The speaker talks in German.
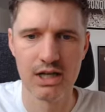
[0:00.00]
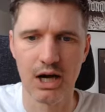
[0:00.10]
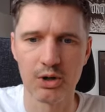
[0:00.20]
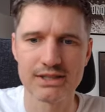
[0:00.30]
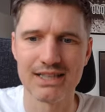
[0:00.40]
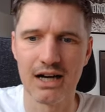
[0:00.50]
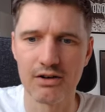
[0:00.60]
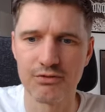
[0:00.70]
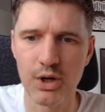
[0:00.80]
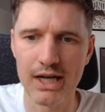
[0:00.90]
Auch die Jahre
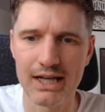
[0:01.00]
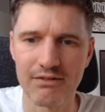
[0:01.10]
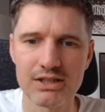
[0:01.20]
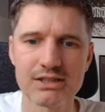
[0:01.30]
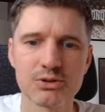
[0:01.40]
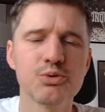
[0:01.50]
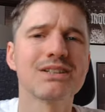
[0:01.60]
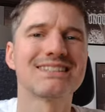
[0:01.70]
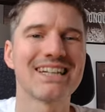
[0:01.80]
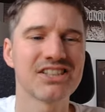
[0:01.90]
vorher, da waren sie
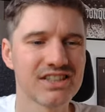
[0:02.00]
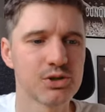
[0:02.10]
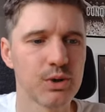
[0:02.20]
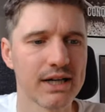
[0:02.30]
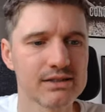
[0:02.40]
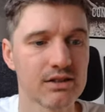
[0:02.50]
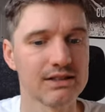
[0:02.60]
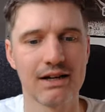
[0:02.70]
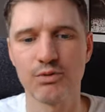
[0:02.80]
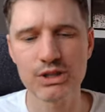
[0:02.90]
über 60 US-Dollar.
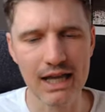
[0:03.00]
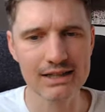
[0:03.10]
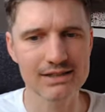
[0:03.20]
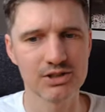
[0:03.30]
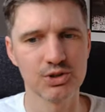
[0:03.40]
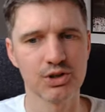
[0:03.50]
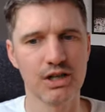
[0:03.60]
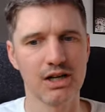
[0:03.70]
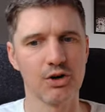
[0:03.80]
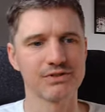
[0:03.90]
Da wurden Aktien
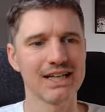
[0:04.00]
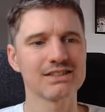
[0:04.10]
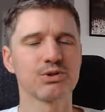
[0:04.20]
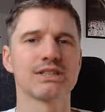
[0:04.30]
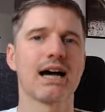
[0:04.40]
zurückgekauft, jetzt wo